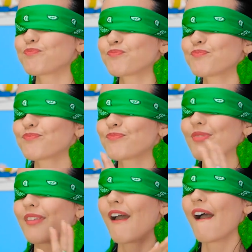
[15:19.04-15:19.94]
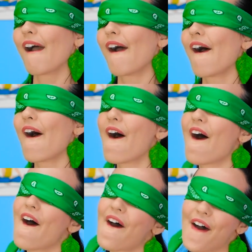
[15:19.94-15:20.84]
Giờ nhìn và học hỏi nhé!
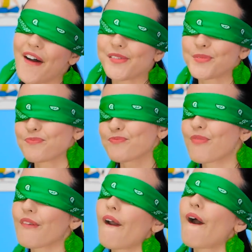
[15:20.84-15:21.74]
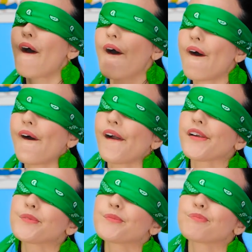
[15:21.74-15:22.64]
Cái là tôi có thể làm khi đang ngủ
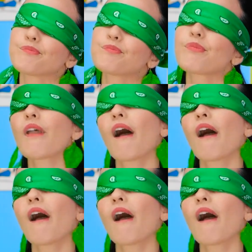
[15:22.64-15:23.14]
luôn. Ấn